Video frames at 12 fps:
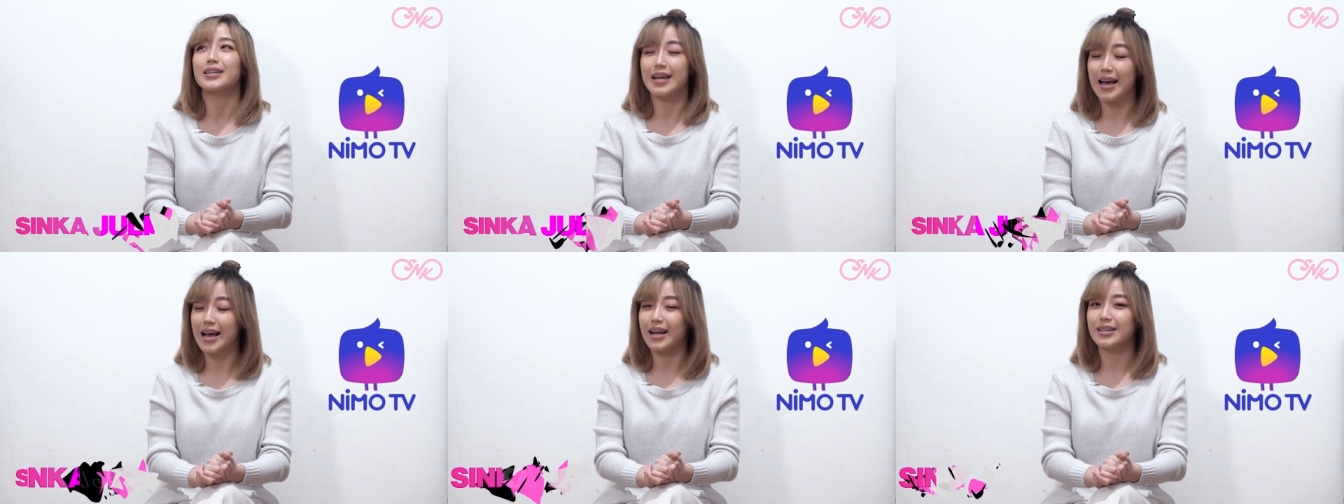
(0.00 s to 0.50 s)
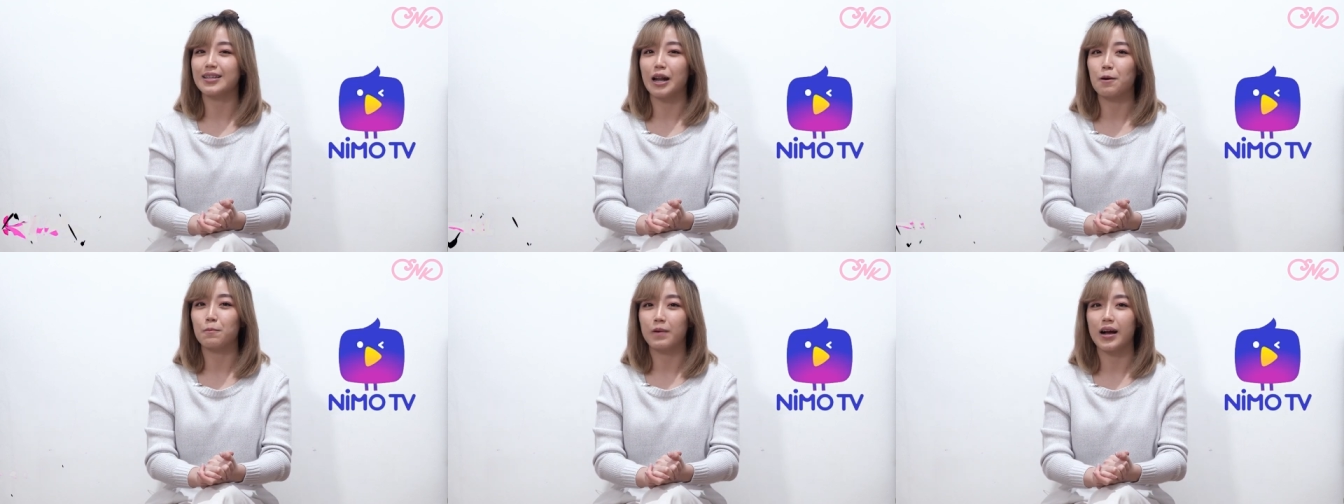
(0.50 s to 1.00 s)
Dan
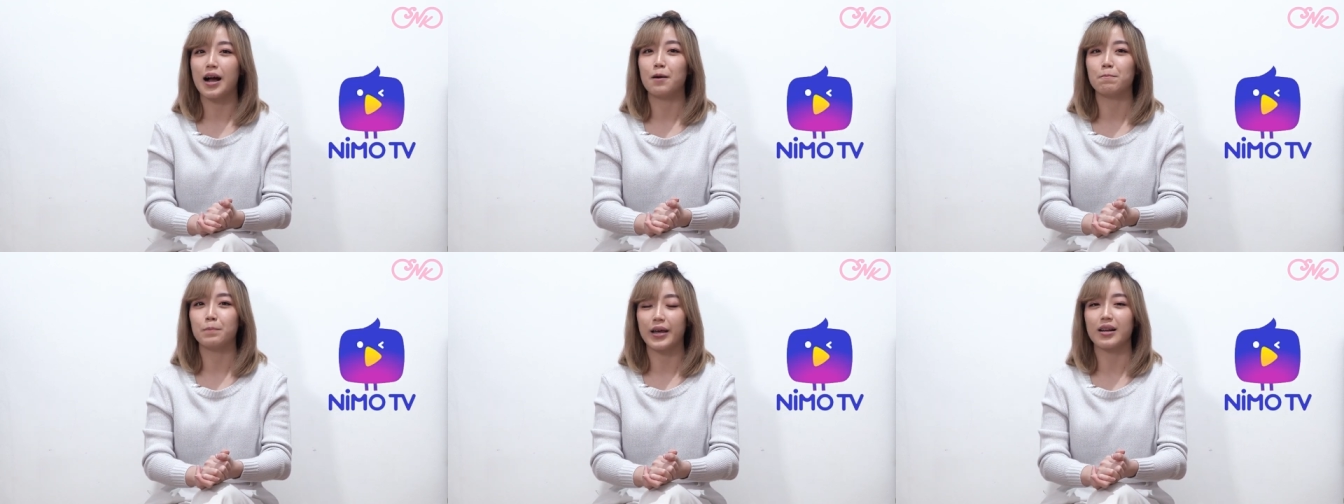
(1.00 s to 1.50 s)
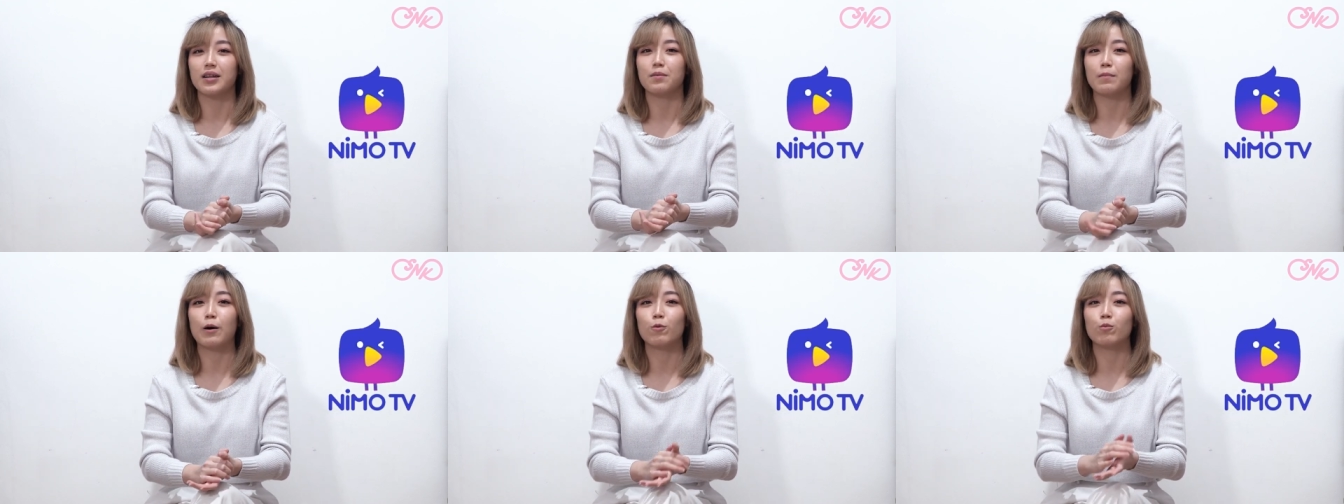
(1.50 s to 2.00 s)
selama hampir
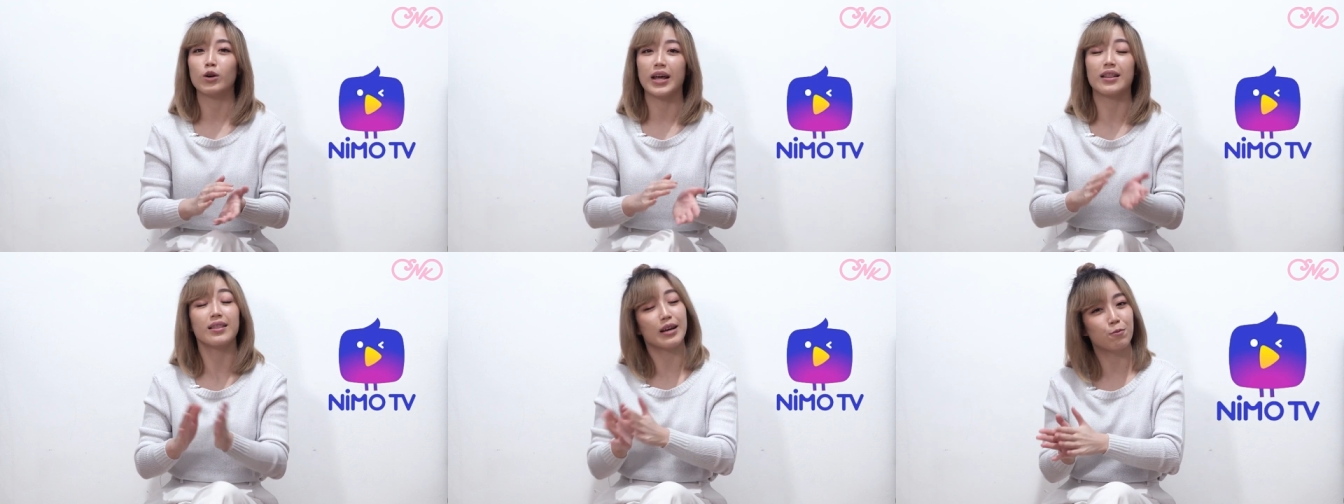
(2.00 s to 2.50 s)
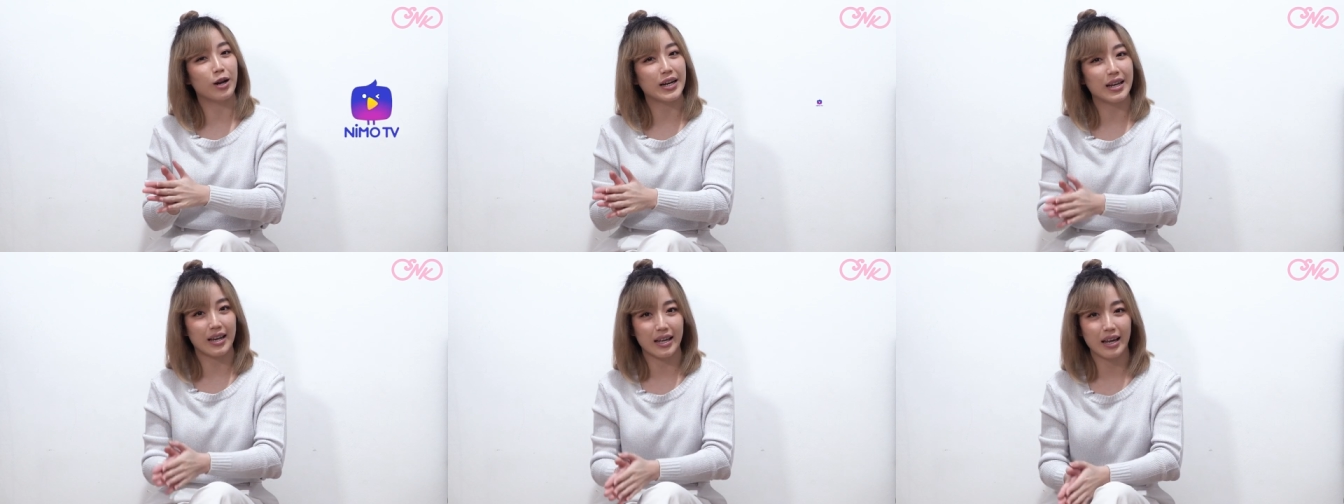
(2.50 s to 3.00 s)
mau mulai tiga bulan
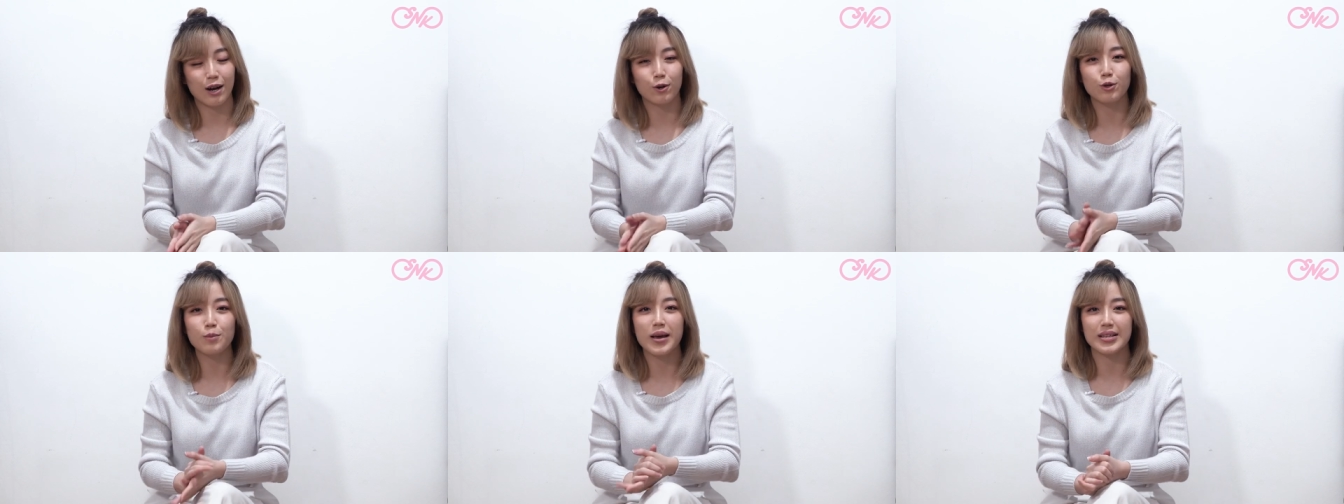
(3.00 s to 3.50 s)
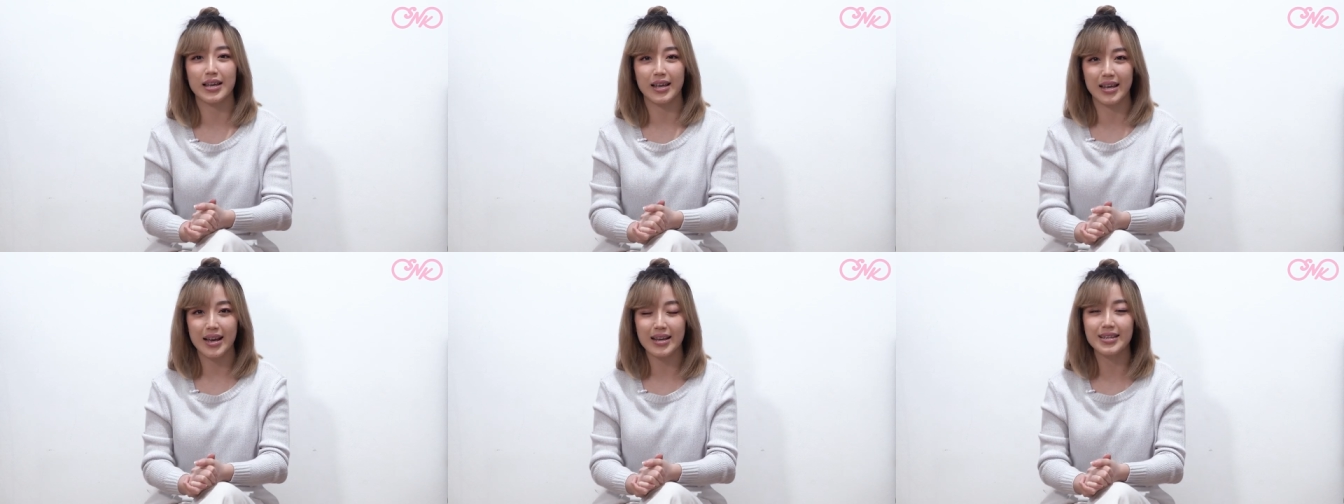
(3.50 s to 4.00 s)
ini, aku tuh
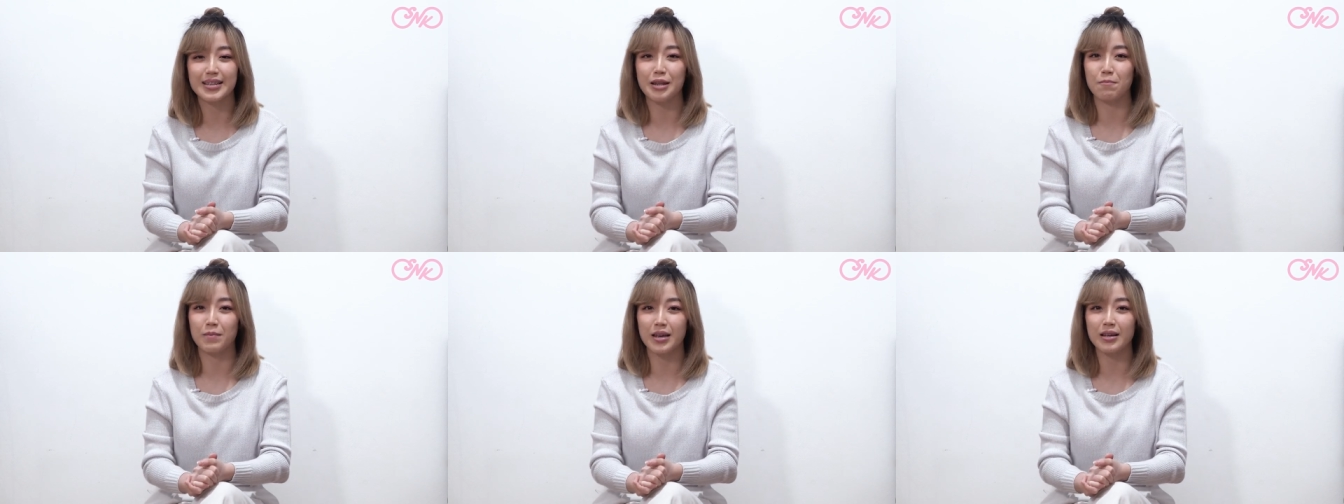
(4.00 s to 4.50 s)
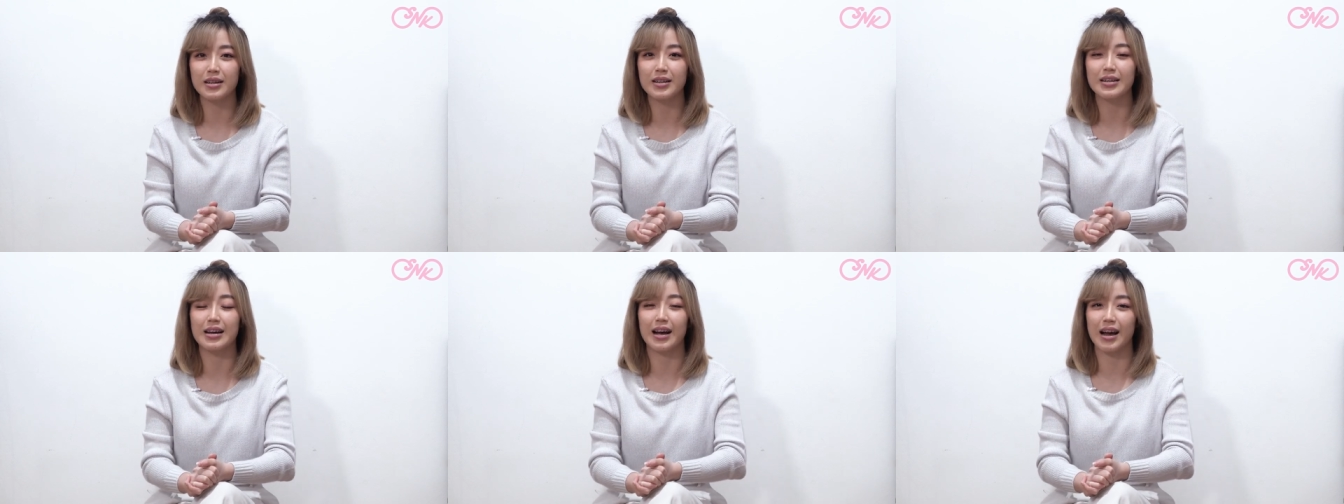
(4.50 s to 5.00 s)
biasanya streaming
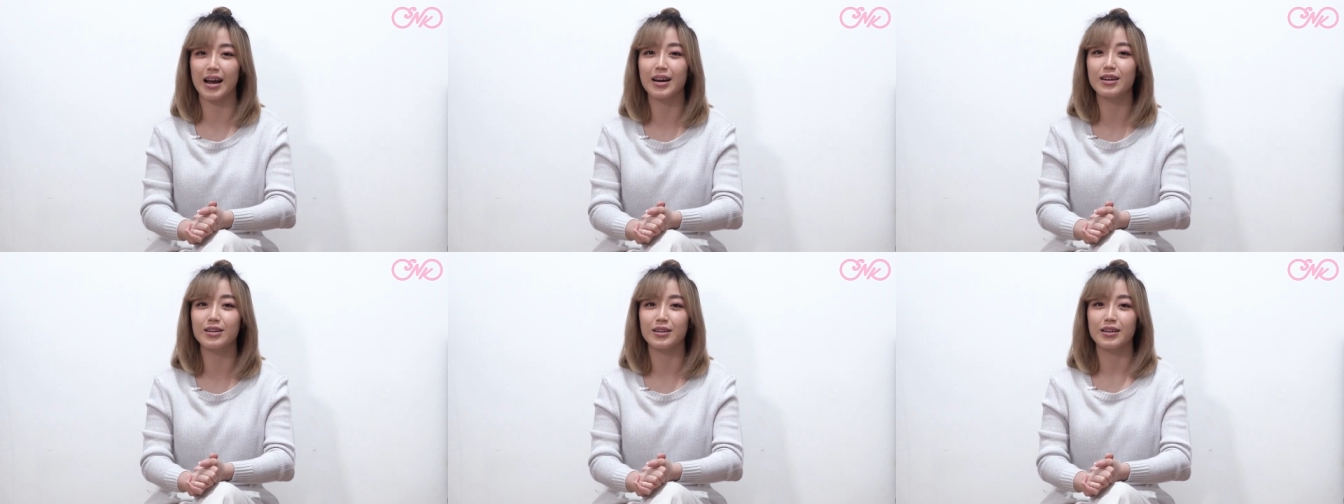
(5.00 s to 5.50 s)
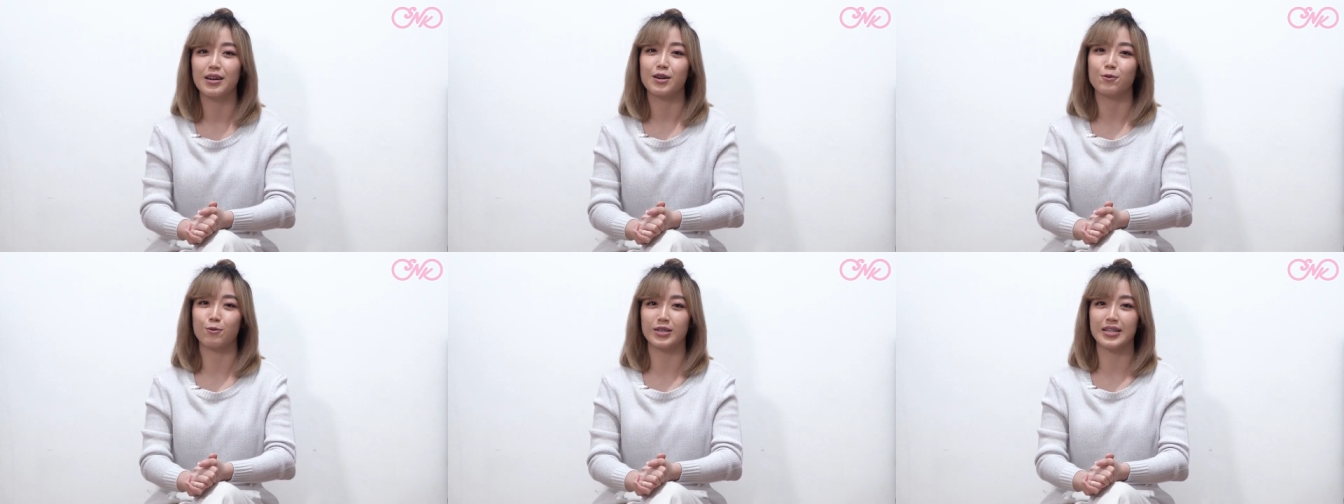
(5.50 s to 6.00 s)
dengan
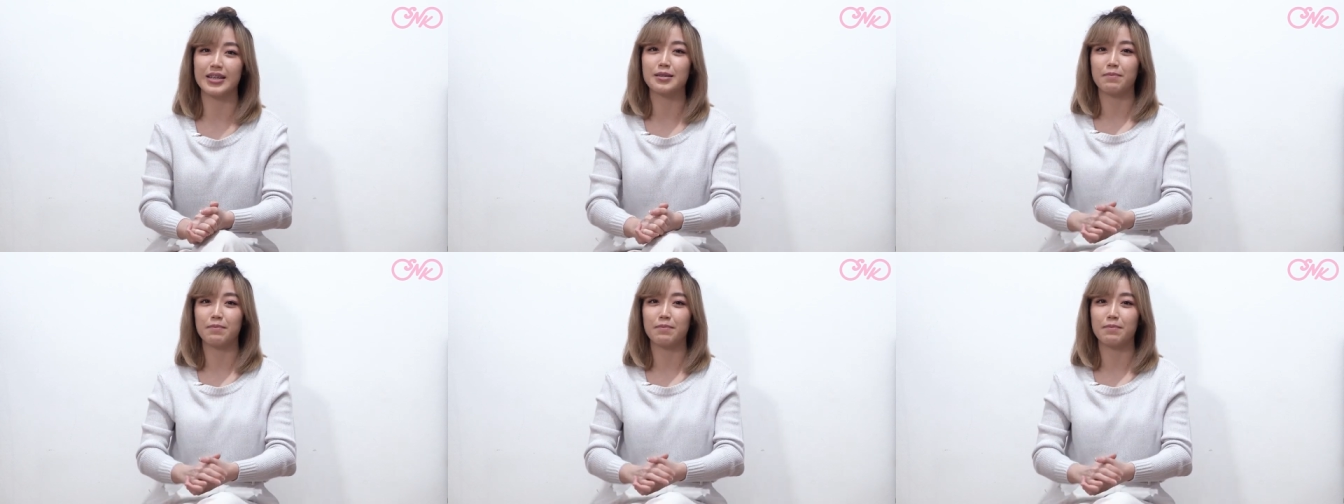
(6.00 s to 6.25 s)
kursi